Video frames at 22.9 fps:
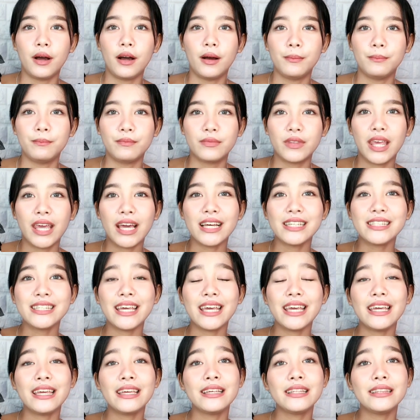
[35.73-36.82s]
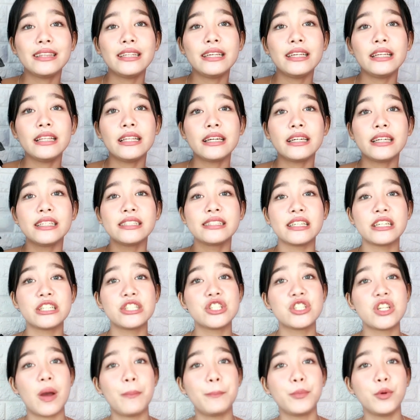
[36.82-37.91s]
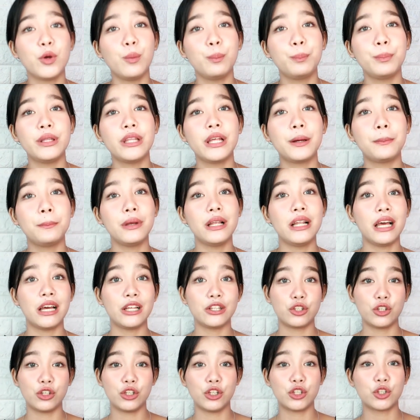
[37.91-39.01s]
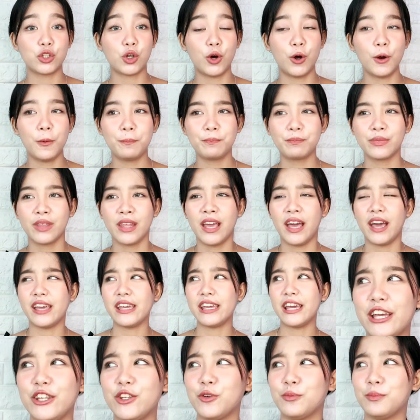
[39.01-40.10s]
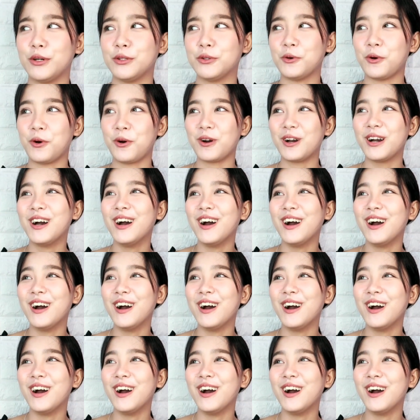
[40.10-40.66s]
Um, eh kasi hindi lang isang shop yung pinagbilihan ko nito. Ayan yung manok.